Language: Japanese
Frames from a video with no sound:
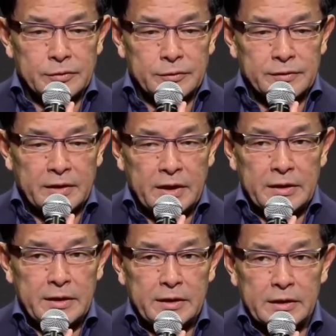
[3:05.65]
事の世
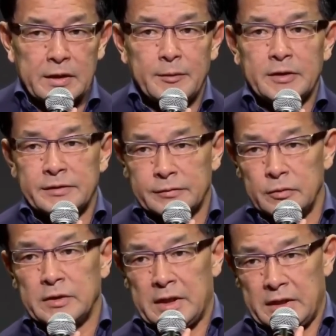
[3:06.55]
界的な名前ってす
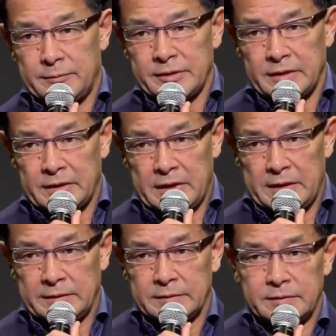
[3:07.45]
ごく上がりましたから
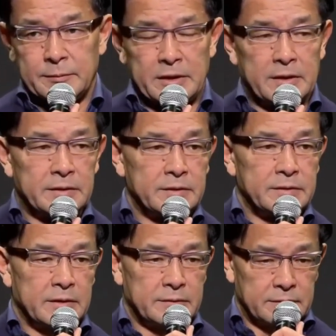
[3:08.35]
ま
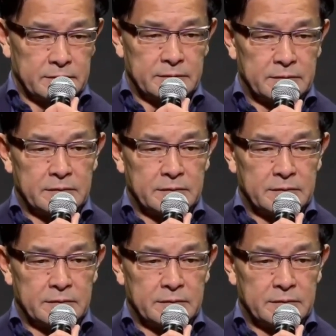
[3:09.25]
ああの